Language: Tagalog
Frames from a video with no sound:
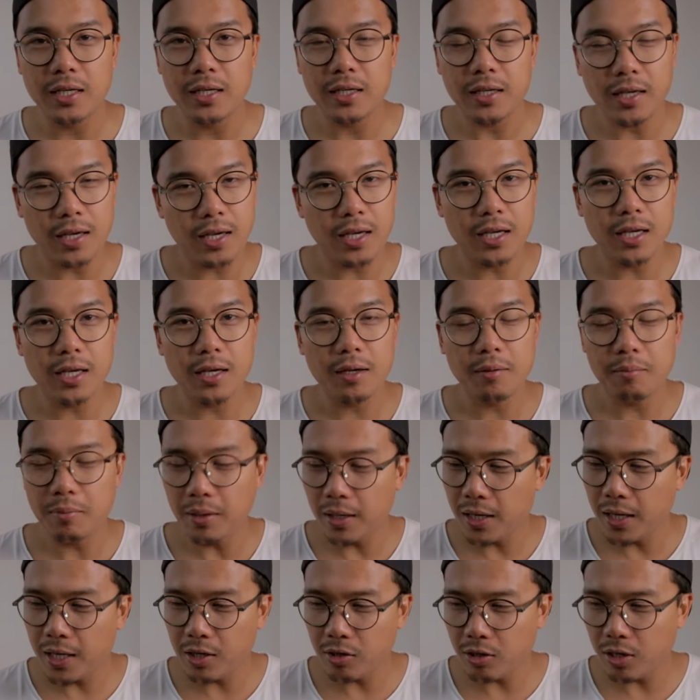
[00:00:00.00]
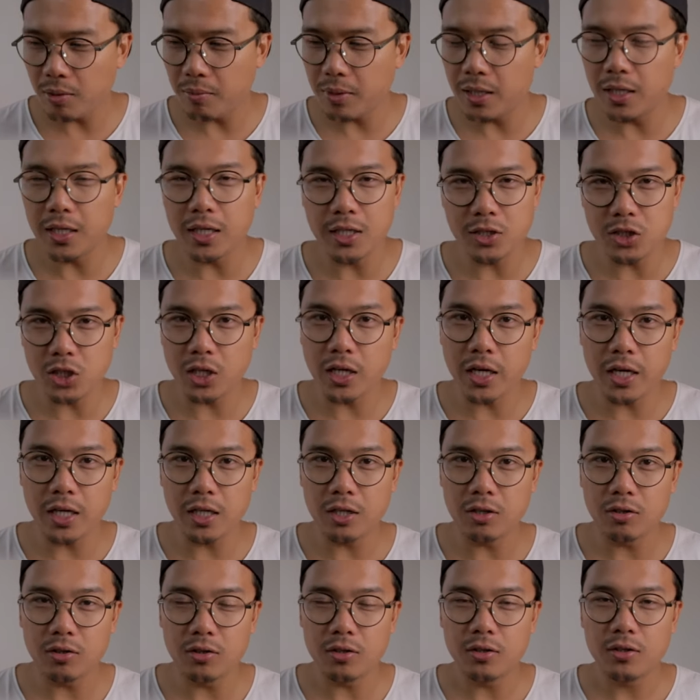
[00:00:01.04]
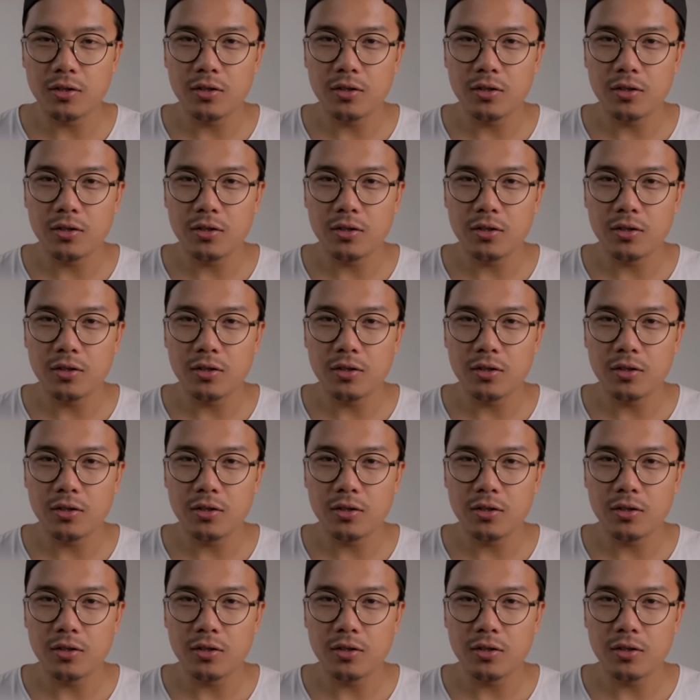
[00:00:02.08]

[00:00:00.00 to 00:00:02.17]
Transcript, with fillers: Okay? Piliin nyo lang maigi, tsagain nyo.